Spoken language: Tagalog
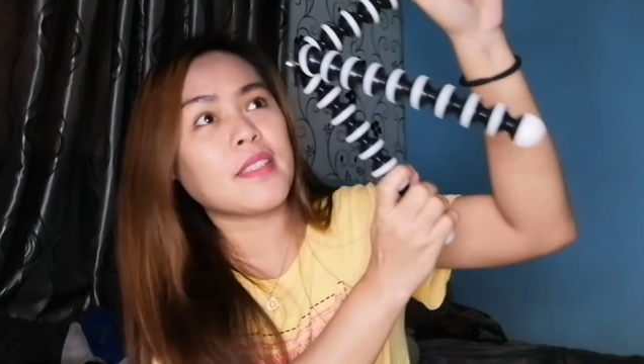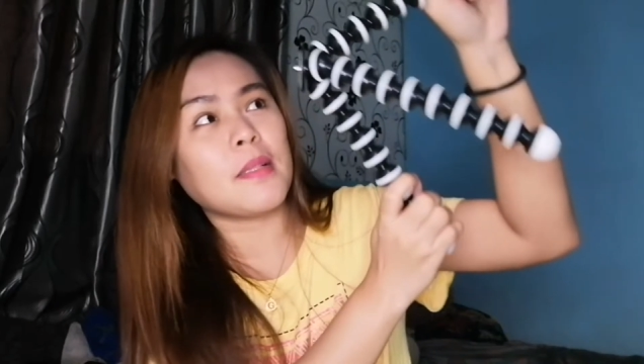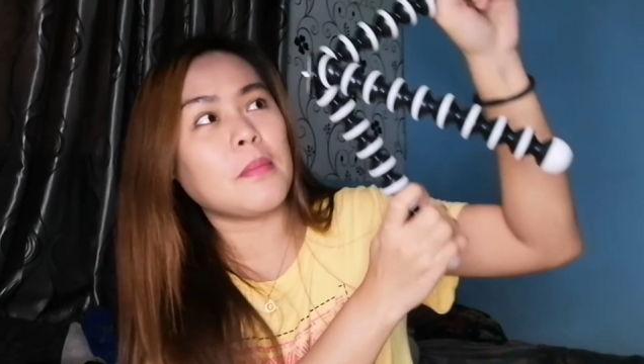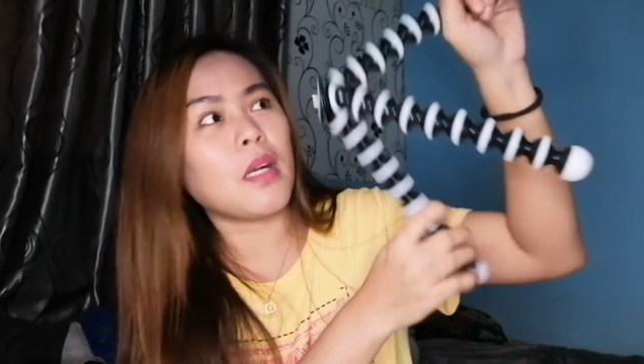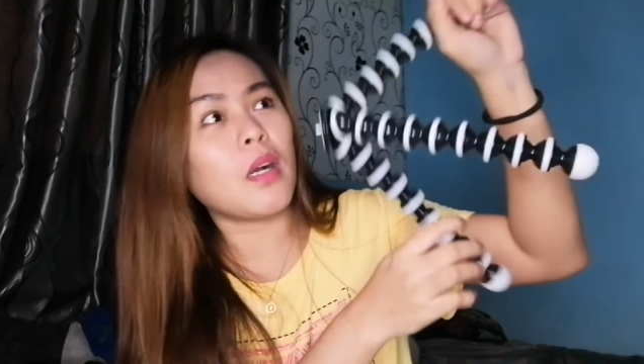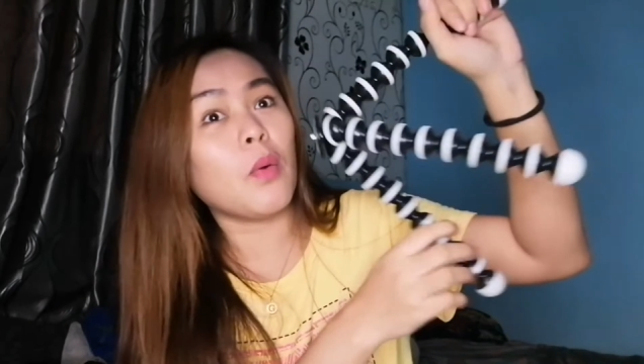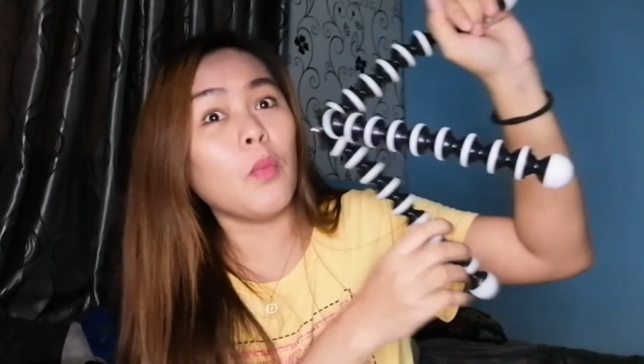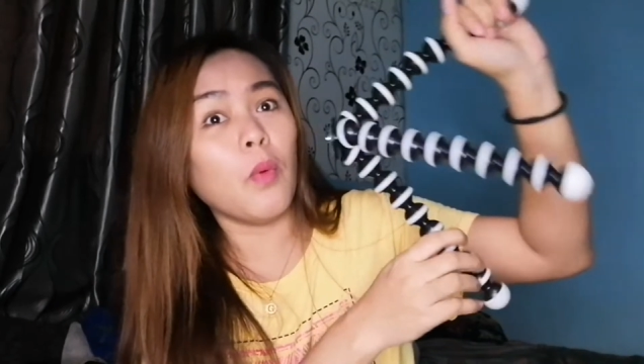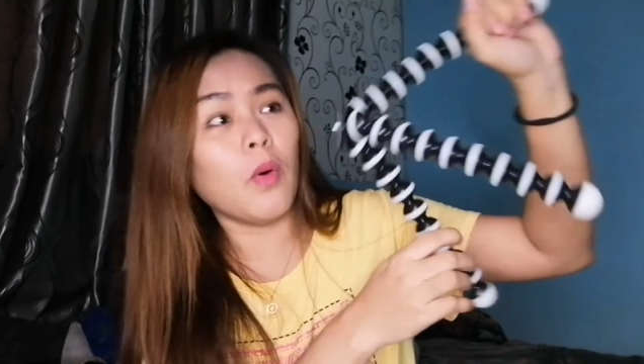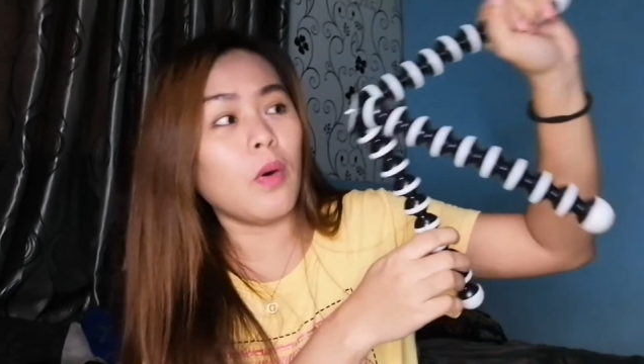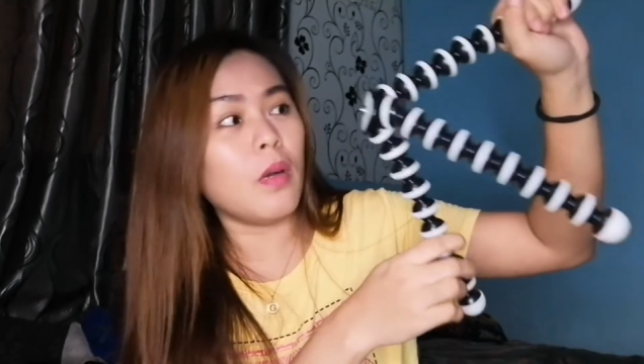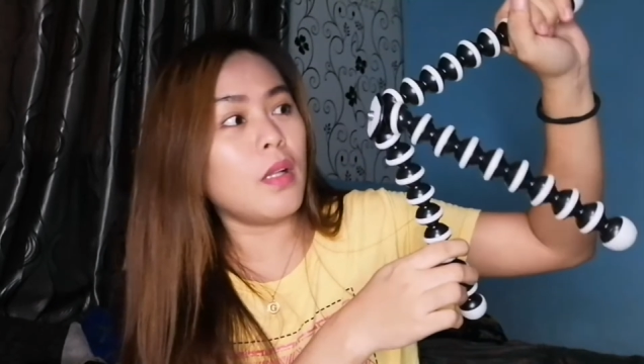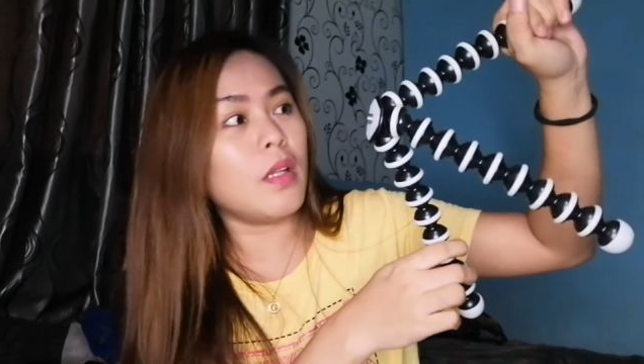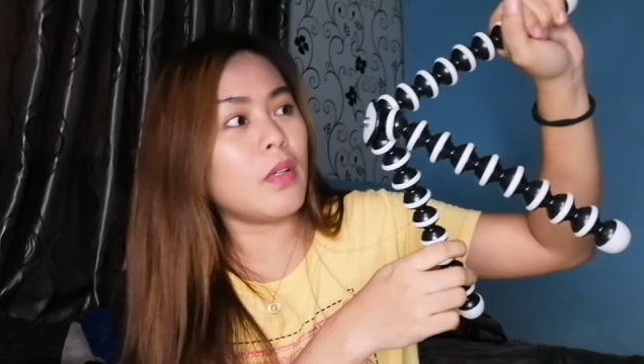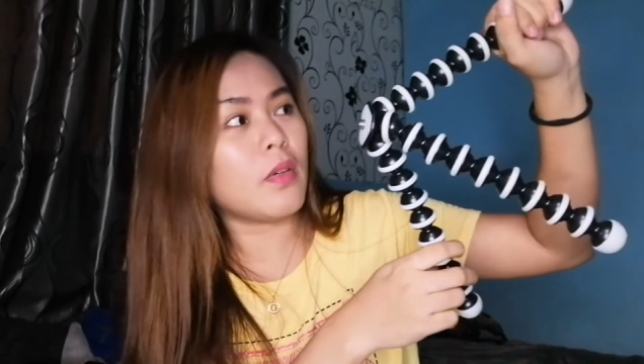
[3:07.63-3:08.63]
sa mga
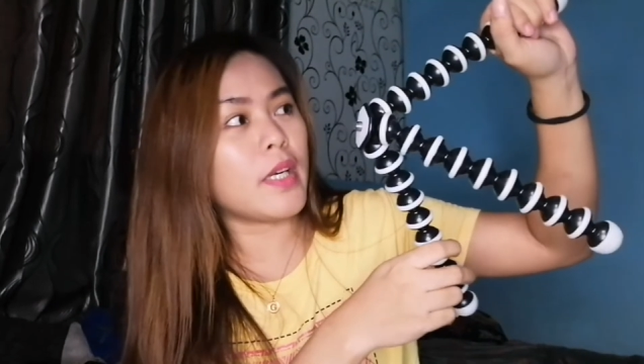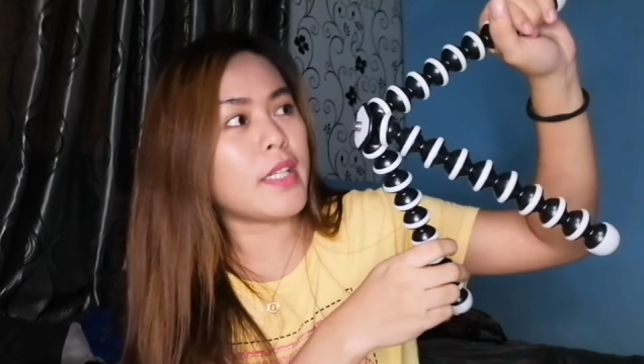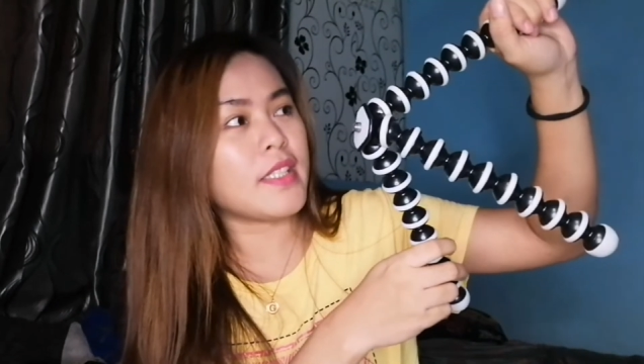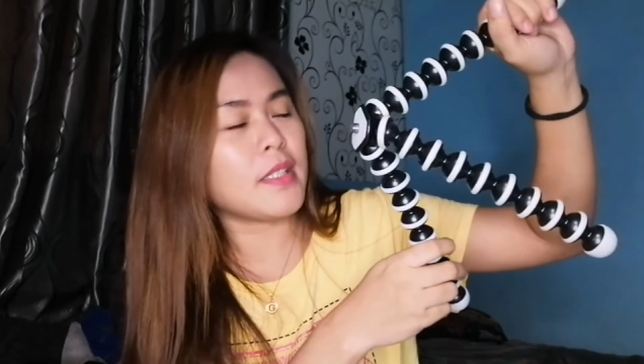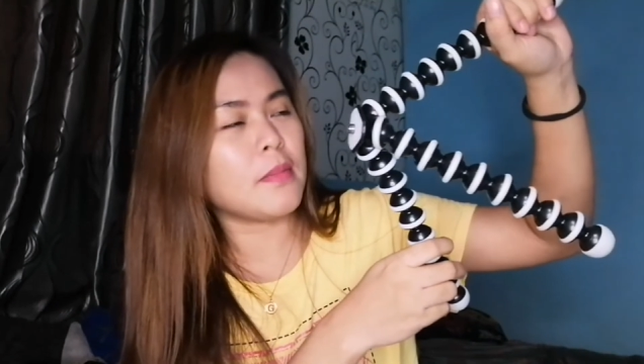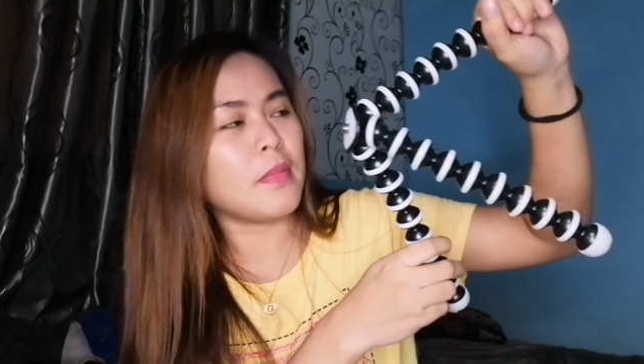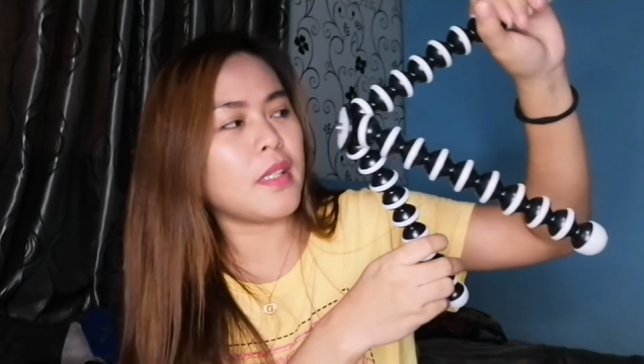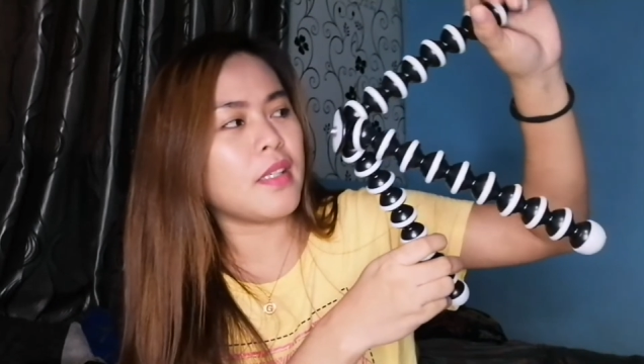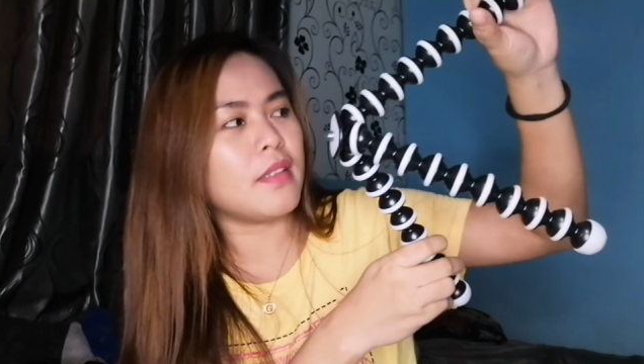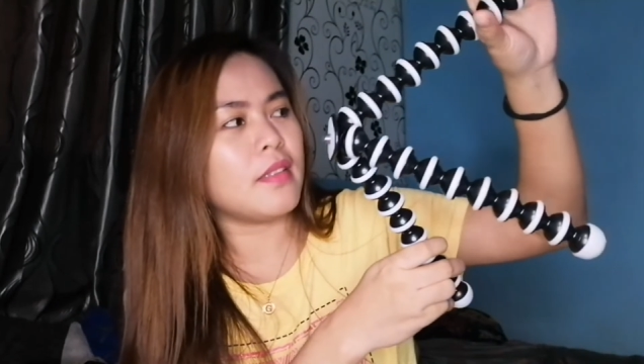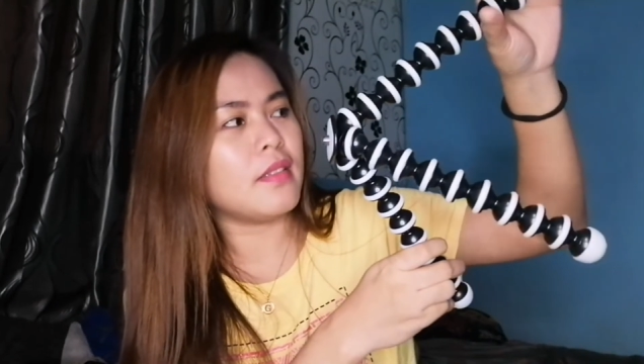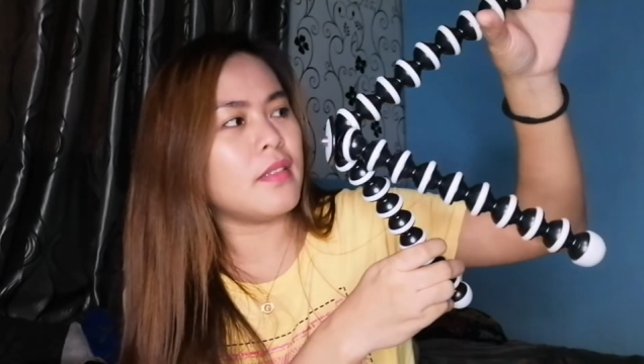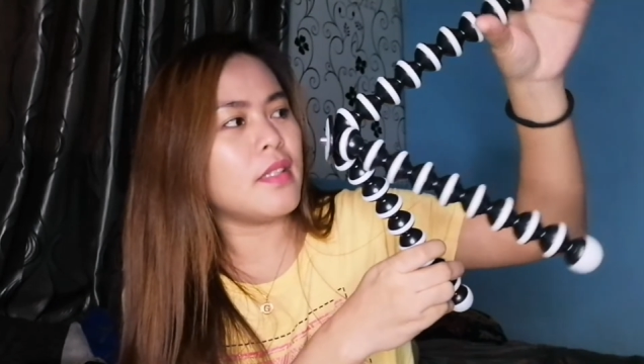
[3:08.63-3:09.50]
wall or sa mga